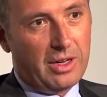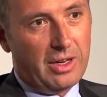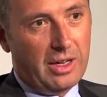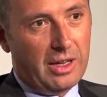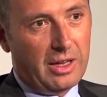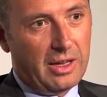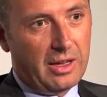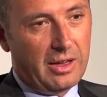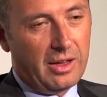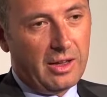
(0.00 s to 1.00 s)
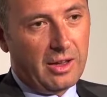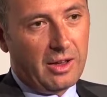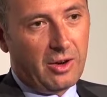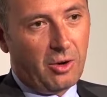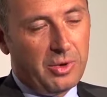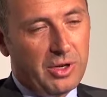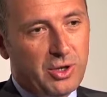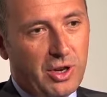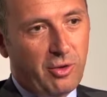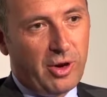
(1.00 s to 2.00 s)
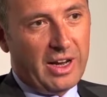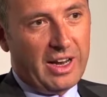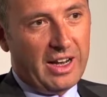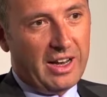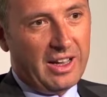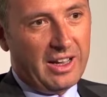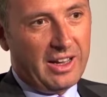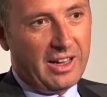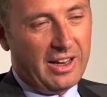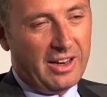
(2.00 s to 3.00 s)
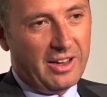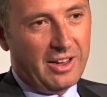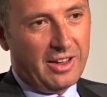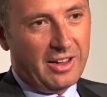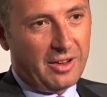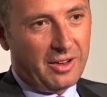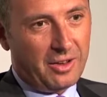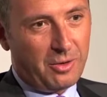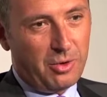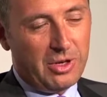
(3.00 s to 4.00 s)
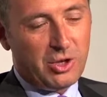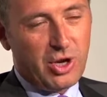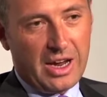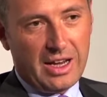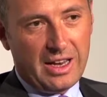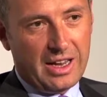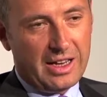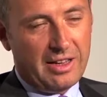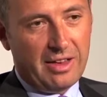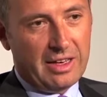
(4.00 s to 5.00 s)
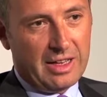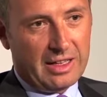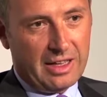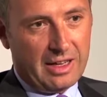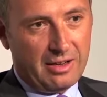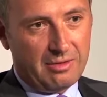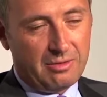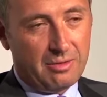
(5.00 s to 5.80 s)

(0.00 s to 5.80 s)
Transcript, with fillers: guardi, come dicevo Enel eh, in 15 eh, anni è diventata